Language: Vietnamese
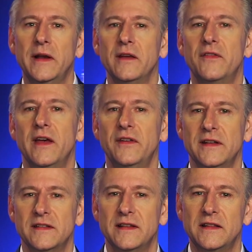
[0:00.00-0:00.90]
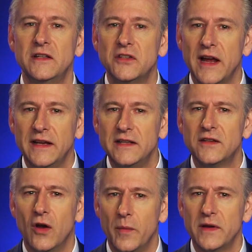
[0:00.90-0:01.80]
Đảng Cộng sản Trung Quốc đã
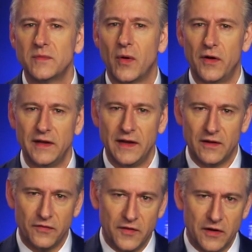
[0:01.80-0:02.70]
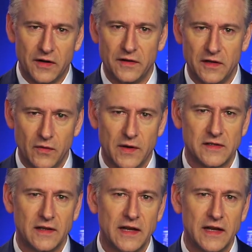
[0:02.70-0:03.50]
can thiệp vào cuộc bầu cử của Mỹ.